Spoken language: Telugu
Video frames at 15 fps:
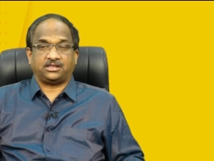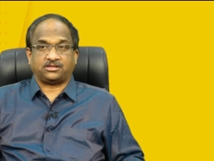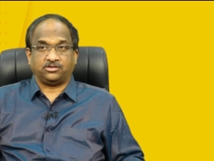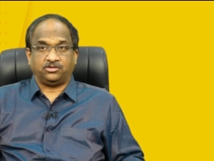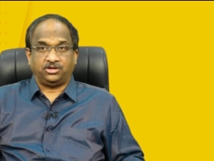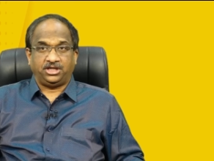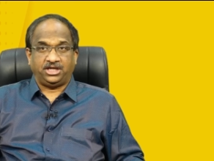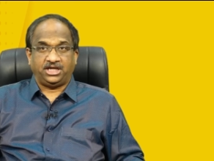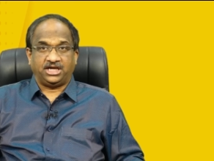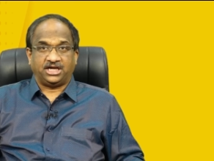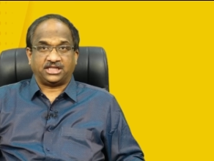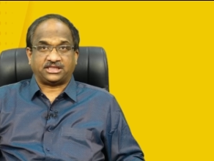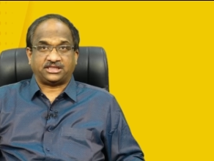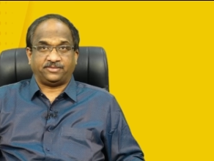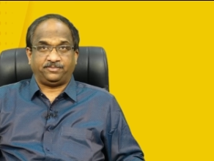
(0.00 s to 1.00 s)
సో ఈ
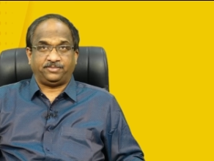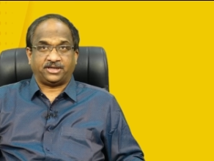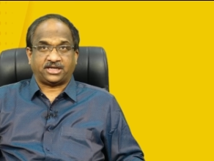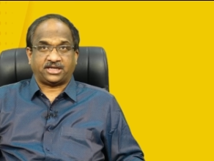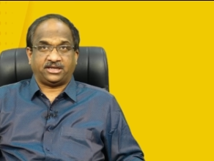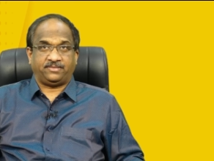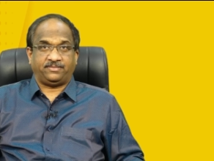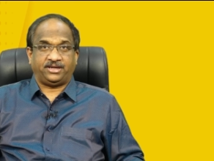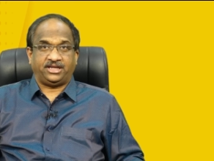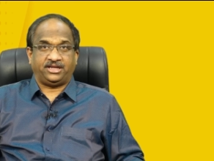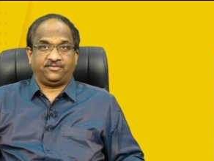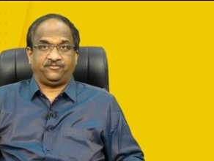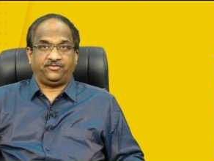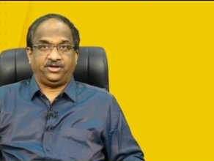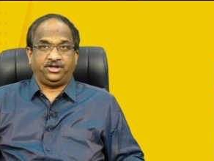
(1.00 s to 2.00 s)

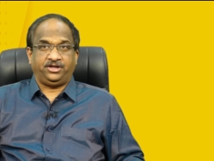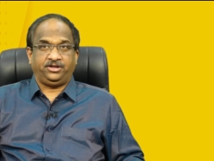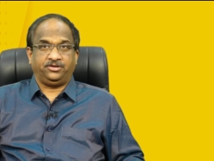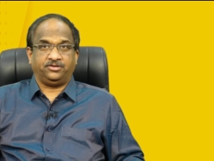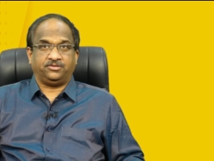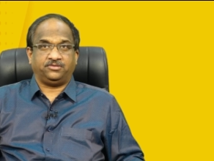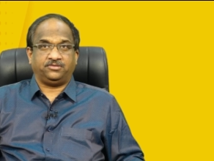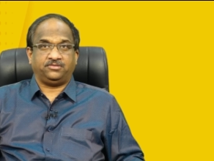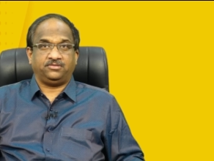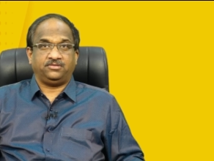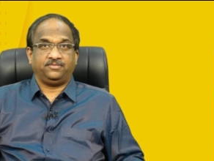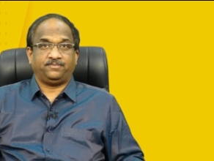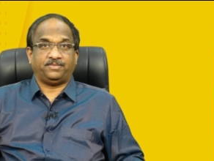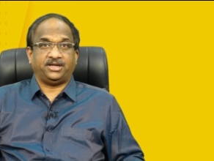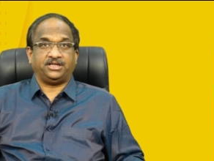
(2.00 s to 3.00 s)
అసభ్యకరమైన వీడియో
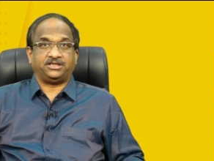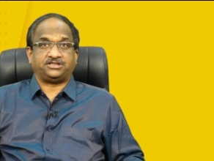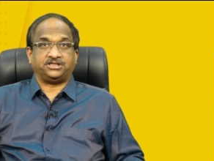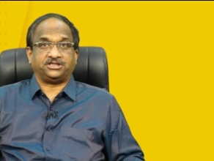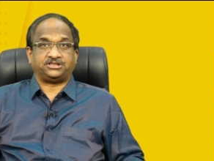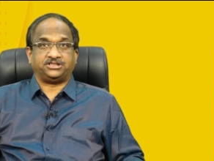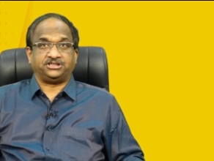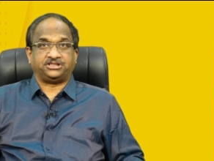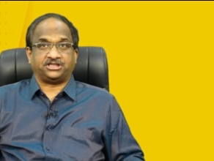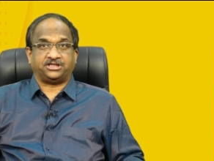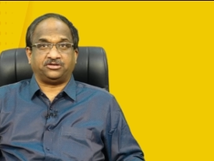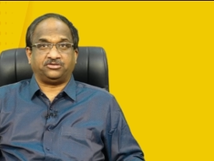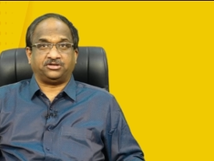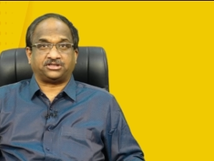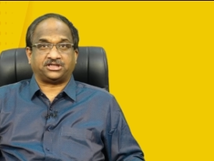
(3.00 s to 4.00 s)
పైన
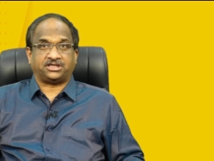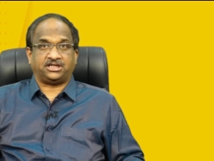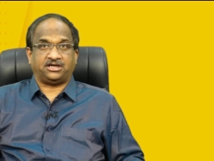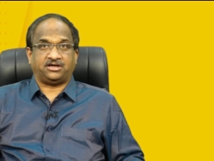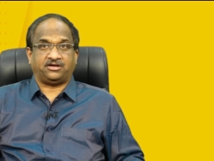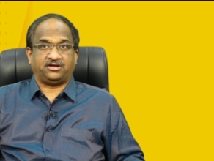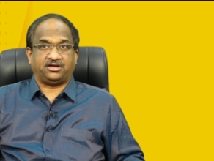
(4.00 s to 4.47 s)
చర్చించడం కూడా చాలా